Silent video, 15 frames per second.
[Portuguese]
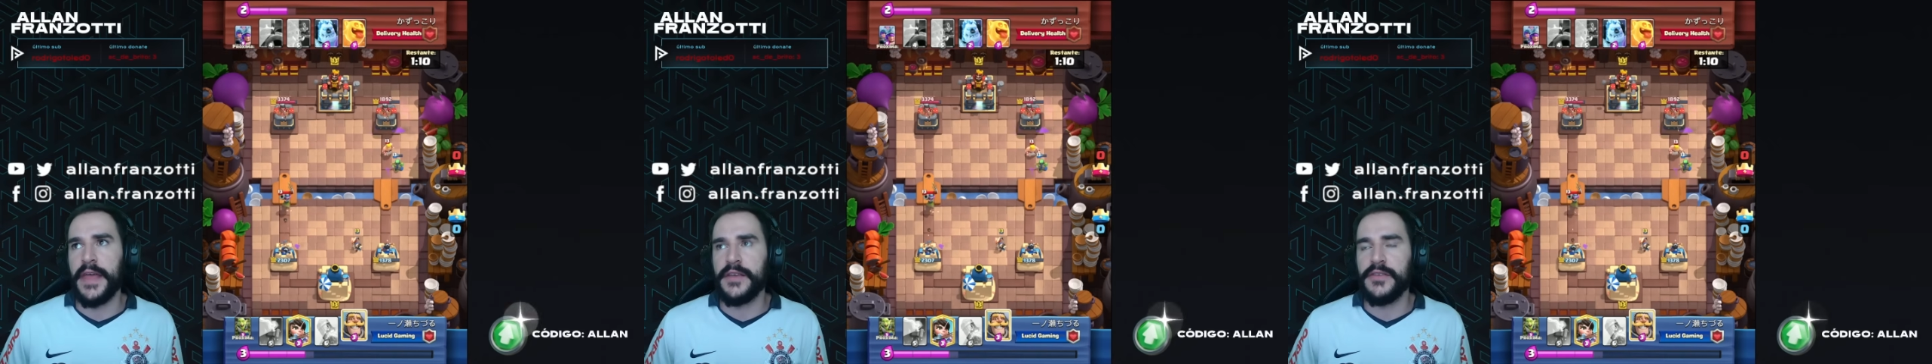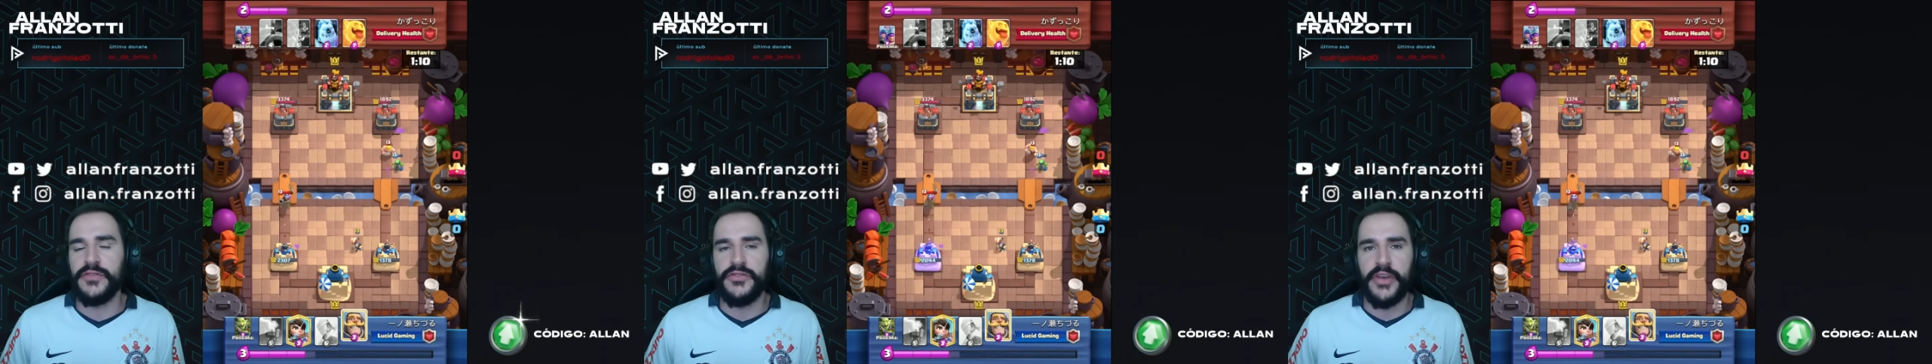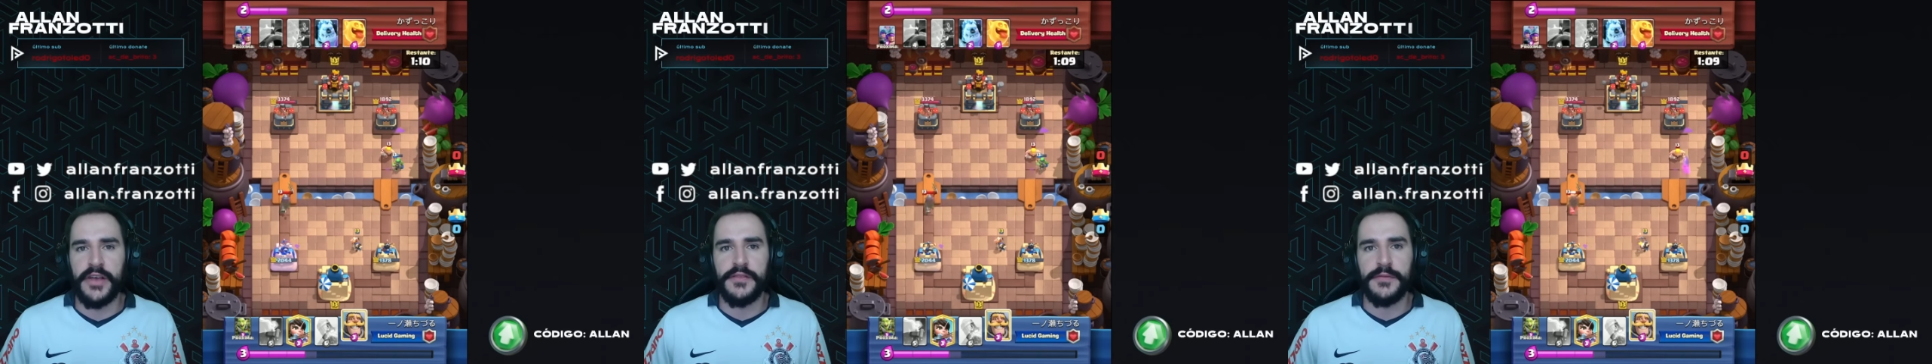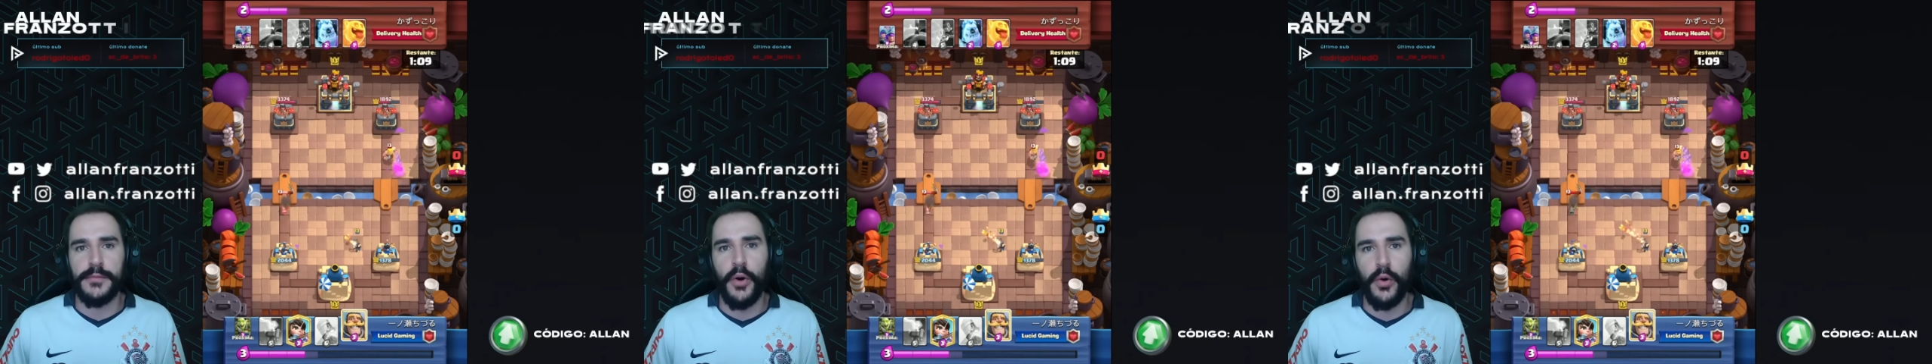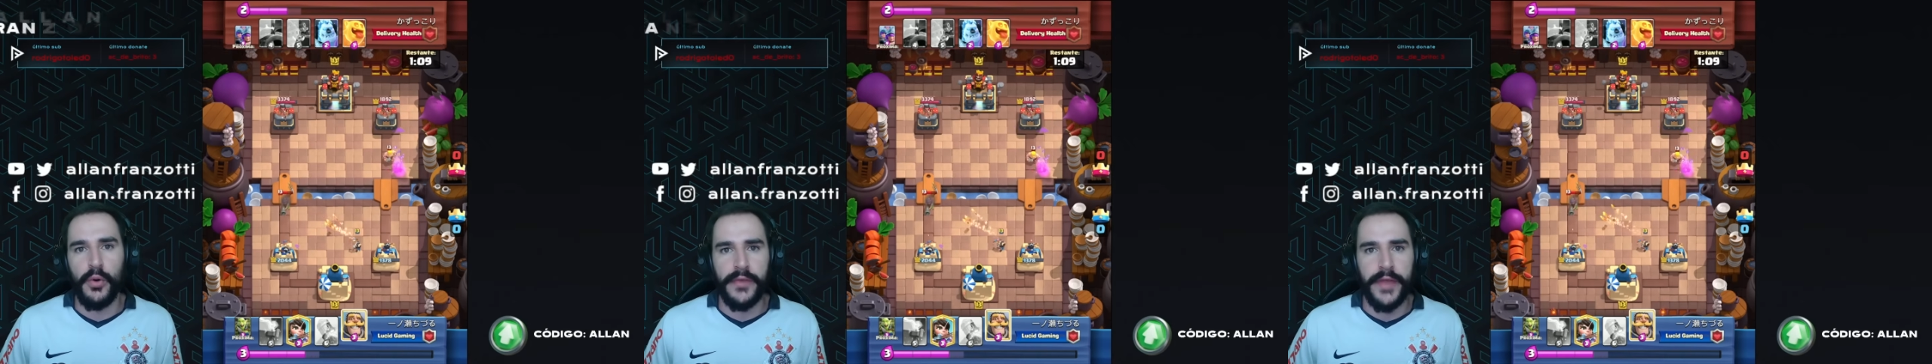decks de
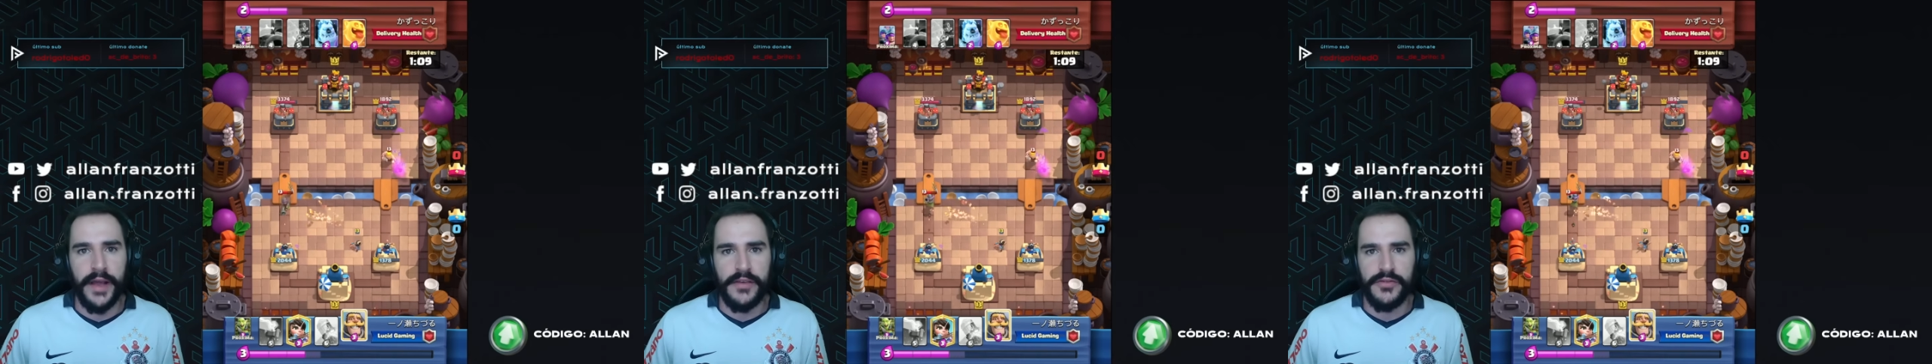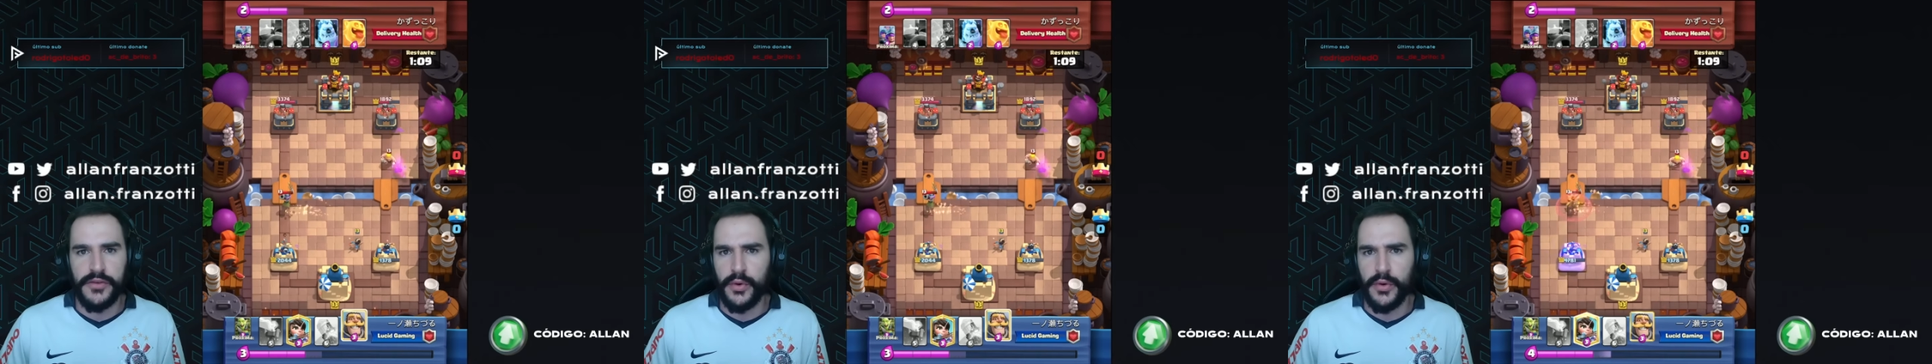X-Bow ou decks de